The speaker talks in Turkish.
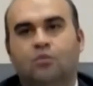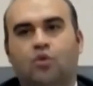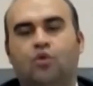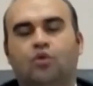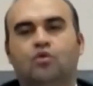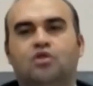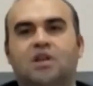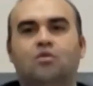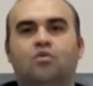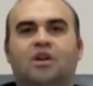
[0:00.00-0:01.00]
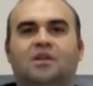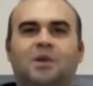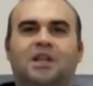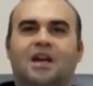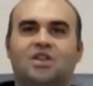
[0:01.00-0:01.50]
bu ürünün seri
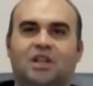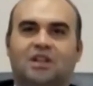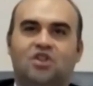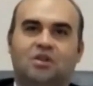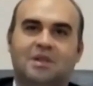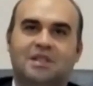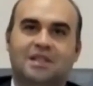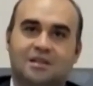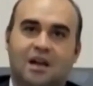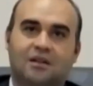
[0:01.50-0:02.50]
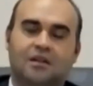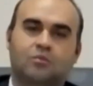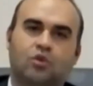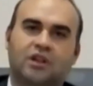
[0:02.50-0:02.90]
üretimini gerçekleştirmesini sağladık.